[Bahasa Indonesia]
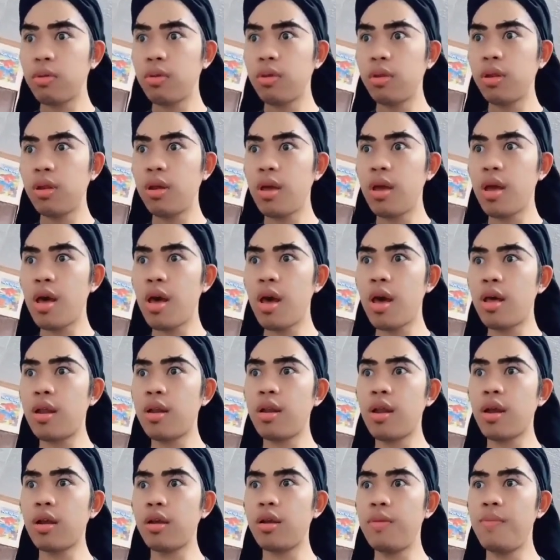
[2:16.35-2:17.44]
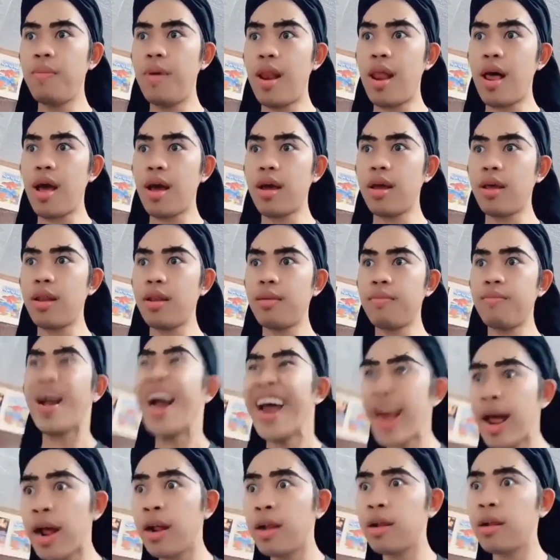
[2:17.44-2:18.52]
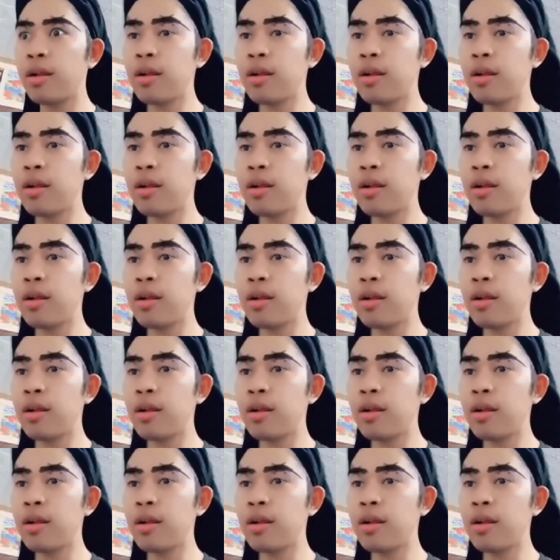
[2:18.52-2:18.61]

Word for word: ini anak dibilangin begadang